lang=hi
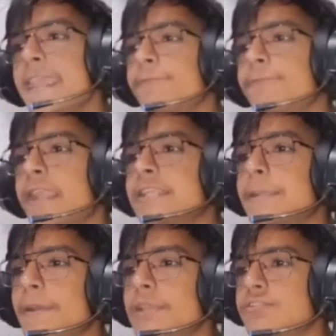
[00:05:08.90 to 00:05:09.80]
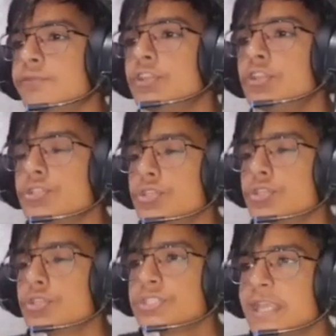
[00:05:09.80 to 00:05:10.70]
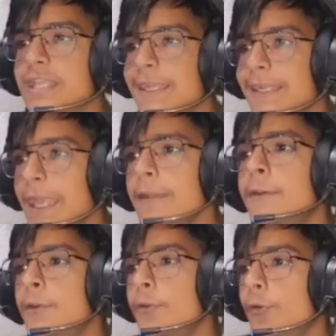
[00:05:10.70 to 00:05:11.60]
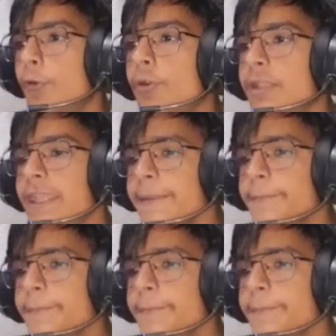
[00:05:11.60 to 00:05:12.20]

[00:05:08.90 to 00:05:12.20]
एक फ्रेंड के पास वीडियो जरूर शेयर करना ओके